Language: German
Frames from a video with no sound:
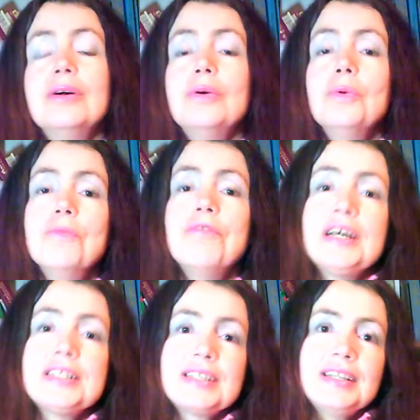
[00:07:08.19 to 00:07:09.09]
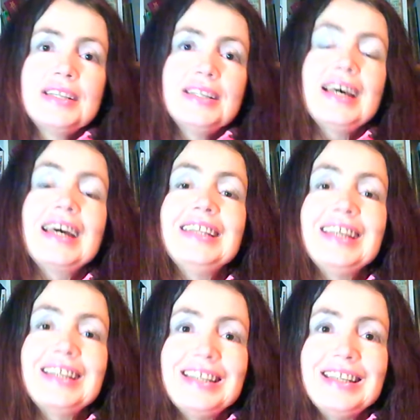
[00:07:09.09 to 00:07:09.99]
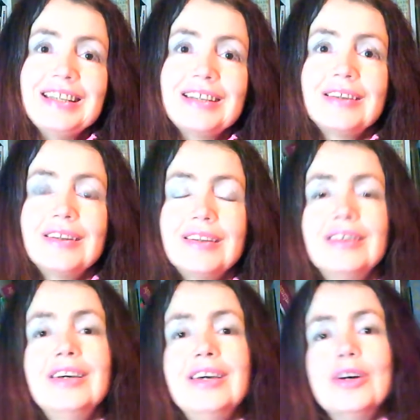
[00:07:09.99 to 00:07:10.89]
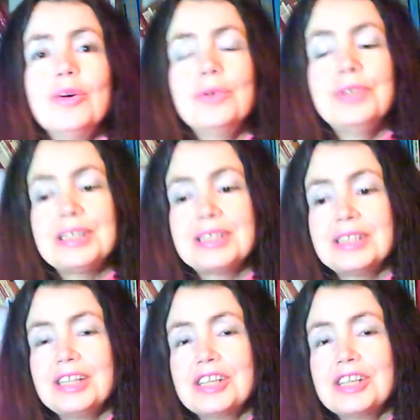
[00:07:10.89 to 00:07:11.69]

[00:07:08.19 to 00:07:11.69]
umfassenden Energie. Und das ist der